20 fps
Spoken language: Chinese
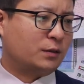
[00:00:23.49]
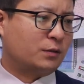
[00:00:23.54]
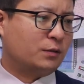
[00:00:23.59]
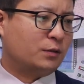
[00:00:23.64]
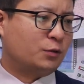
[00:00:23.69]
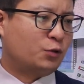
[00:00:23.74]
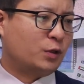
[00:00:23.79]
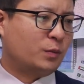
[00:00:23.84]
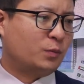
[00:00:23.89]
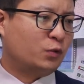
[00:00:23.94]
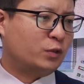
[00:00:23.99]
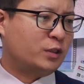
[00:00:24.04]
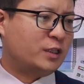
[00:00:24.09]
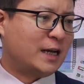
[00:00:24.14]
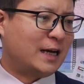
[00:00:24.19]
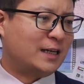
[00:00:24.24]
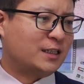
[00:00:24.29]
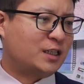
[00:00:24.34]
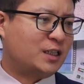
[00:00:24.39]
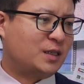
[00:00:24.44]
就是宣布
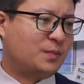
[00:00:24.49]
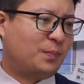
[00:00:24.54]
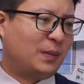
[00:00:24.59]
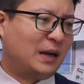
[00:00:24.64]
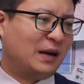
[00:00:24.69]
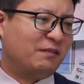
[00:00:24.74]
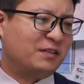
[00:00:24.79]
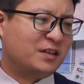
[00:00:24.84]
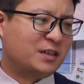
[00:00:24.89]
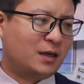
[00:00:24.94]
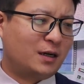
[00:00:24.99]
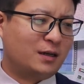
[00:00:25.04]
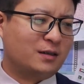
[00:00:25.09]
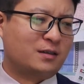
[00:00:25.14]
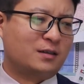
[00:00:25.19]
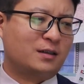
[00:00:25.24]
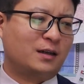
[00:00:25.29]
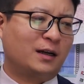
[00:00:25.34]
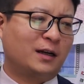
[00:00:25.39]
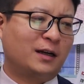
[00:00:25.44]
加息百分之二
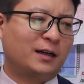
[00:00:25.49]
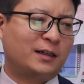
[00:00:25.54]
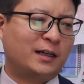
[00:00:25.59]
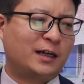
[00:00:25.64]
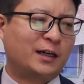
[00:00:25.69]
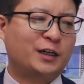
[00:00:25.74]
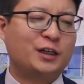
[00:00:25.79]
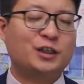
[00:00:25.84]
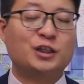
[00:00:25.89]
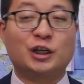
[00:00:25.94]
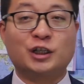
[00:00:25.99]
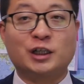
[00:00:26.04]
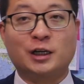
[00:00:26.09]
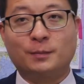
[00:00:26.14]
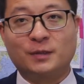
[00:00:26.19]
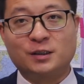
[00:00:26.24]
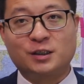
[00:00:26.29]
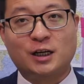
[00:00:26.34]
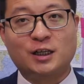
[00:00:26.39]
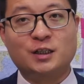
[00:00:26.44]
十啊。大家可以想
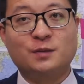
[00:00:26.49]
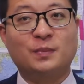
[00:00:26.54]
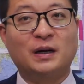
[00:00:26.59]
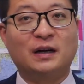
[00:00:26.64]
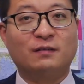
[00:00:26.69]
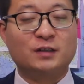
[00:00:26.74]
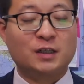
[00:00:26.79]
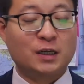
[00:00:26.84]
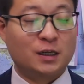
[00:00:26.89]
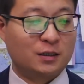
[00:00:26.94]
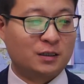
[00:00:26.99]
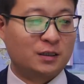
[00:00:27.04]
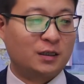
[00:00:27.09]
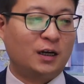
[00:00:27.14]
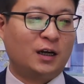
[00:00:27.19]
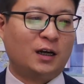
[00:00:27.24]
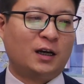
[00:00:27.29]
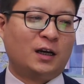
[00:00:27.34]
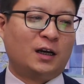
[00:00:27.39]
象嘛，加息百分之二十。